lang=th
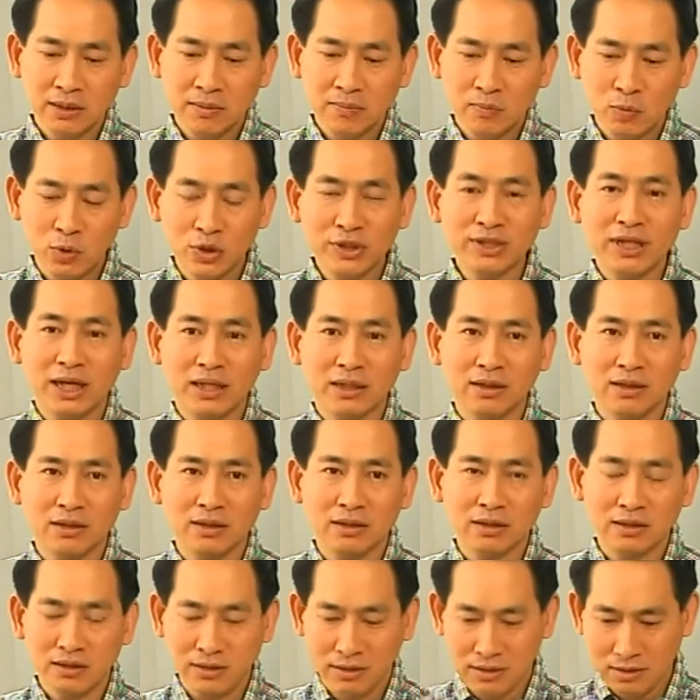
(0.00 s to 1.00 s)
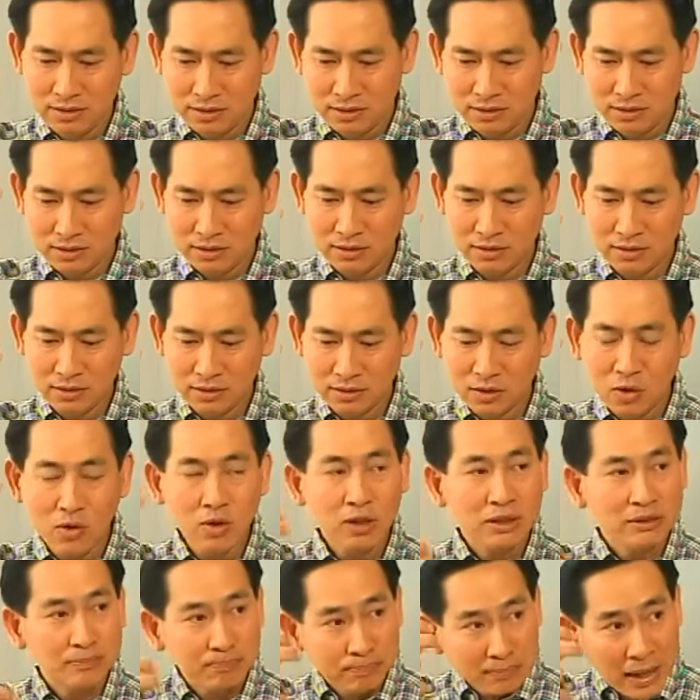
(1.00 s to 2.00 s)
บริษัทต้อง
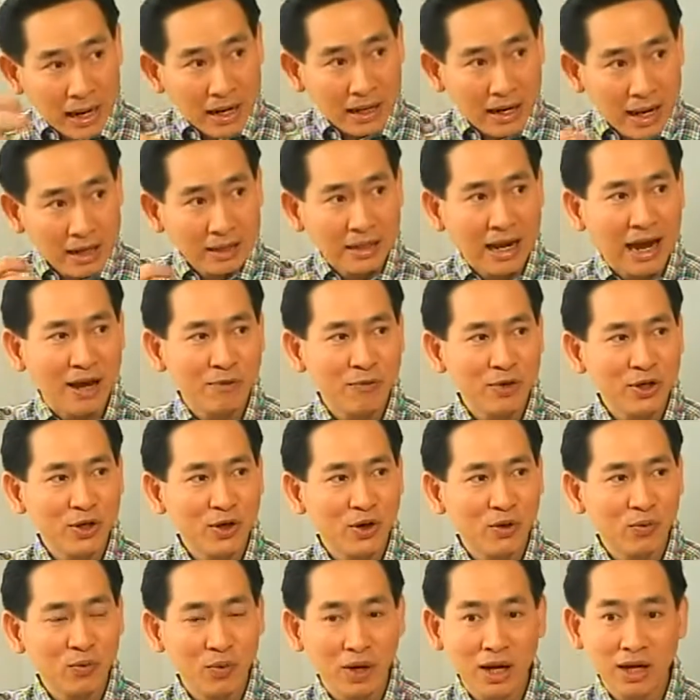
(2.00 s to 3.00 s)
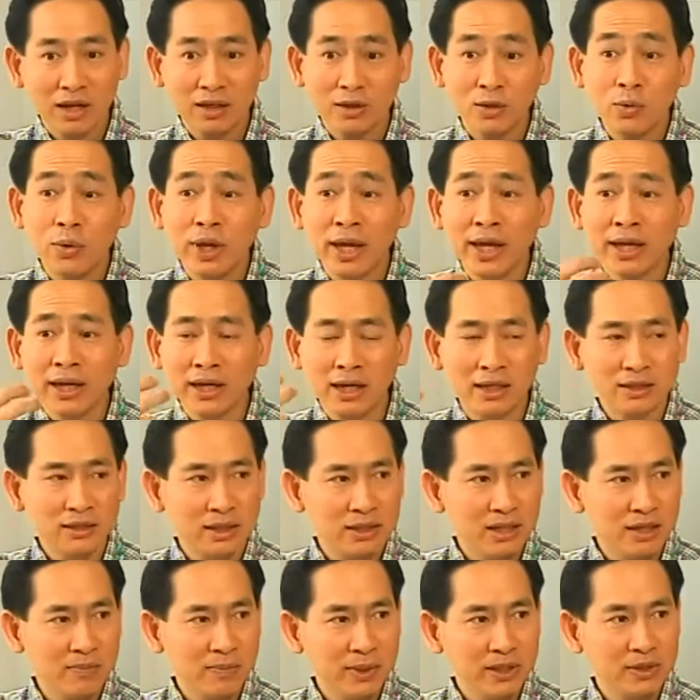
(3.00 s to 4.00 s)
ปักหลักฐานไว้ก่อนว่าตัวเองกำลังจะ
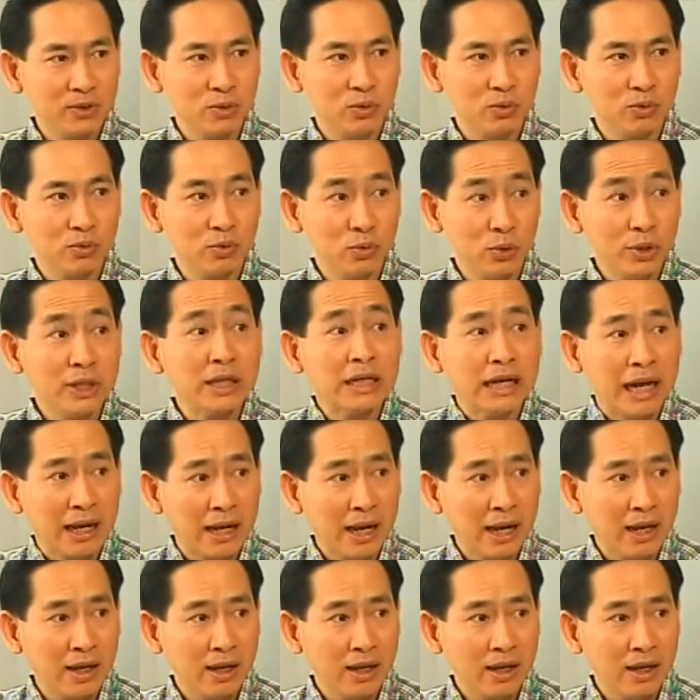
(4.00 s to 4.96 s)
เดินไปสู่ธุรกิจอะไร